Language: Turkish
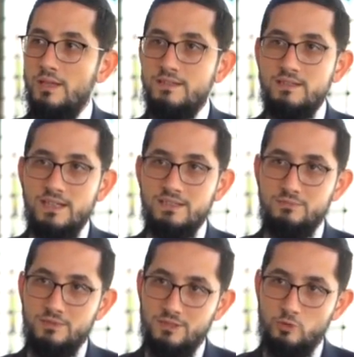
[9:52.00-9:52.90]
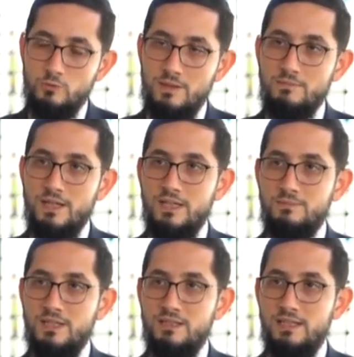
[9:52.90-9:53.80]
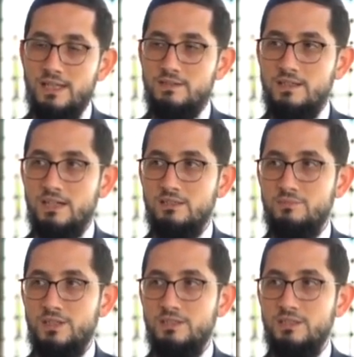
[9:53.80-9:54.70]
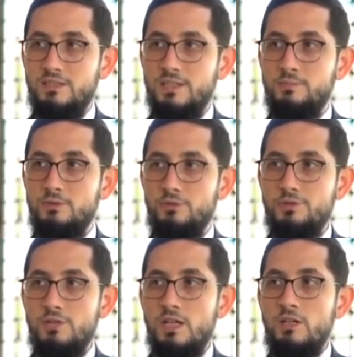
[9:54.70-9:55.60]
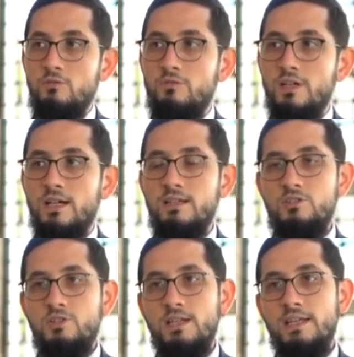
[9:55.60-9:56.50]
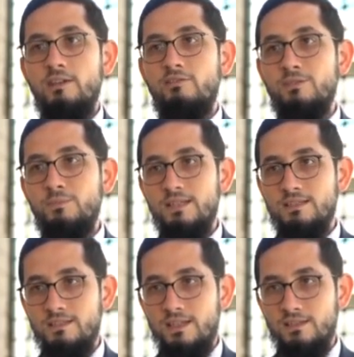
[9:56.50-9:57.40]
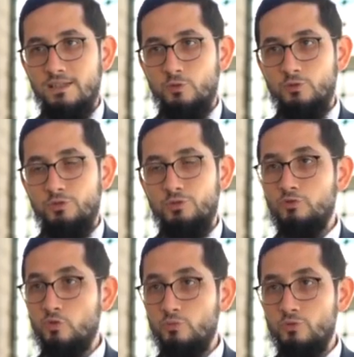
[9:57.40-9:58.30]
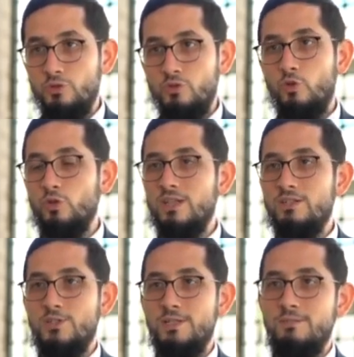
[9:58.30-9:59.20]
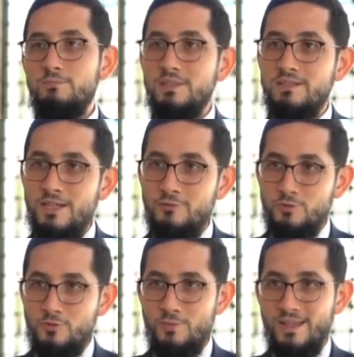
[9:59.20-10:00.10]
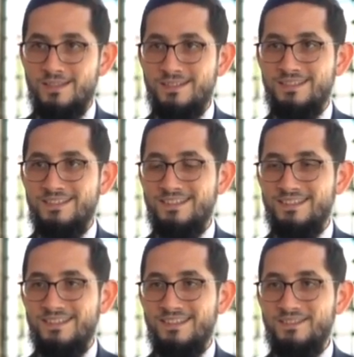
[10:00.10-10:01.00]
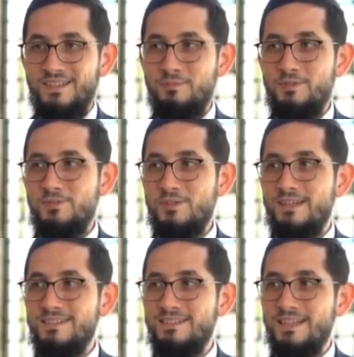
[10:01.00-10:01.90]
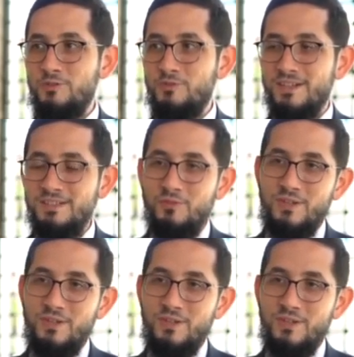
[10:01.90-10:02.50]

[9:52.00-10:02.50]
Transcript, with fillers: et yardımı kurban bayramlarında et yardımları yapılıyor. Ve ayrıca evlenmek isteyenler oluyor, durumu yok. Onlar için bir ev düzme e, tabiri caizse ufak